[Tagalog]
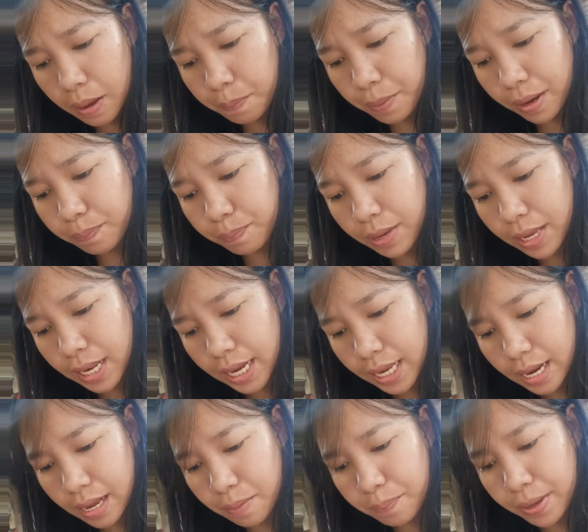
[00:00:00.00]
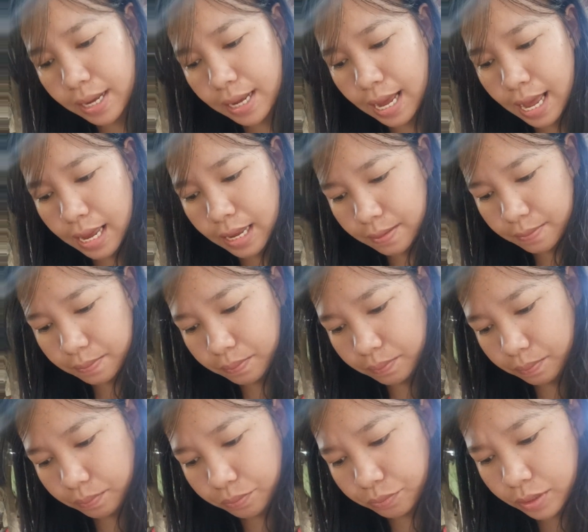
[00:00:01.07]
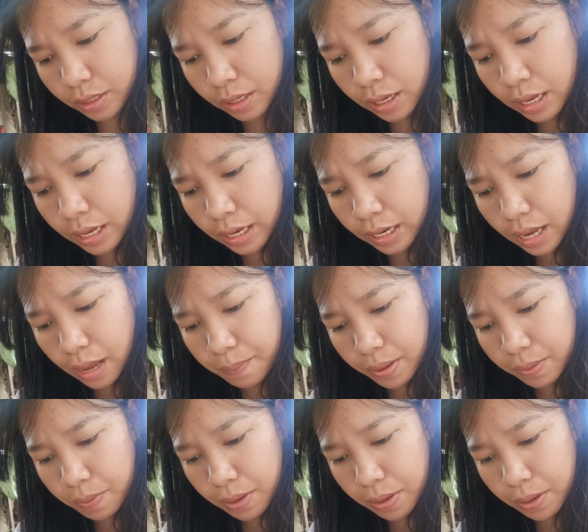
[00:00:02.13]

Pagpili ng pagkain Dapat